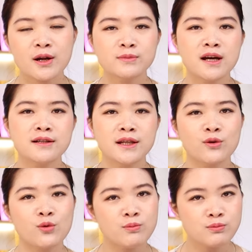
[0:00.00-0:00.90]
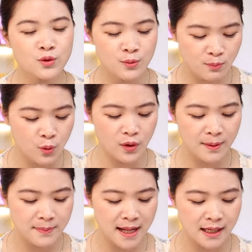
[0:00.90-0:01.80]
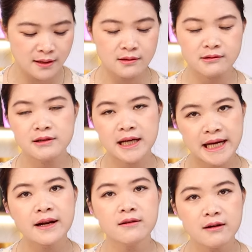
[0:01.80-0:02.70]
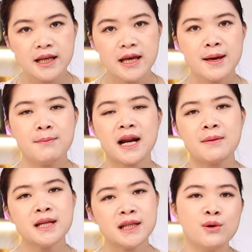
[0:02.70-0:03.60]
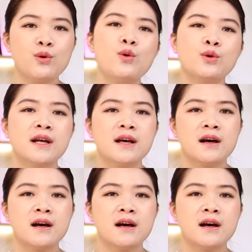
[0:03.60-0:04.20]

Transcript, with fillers: và đồng thời thì nó cũng giúp bù đắp lại được những cái năng lượng ấy mà đã bị thiếu hụt,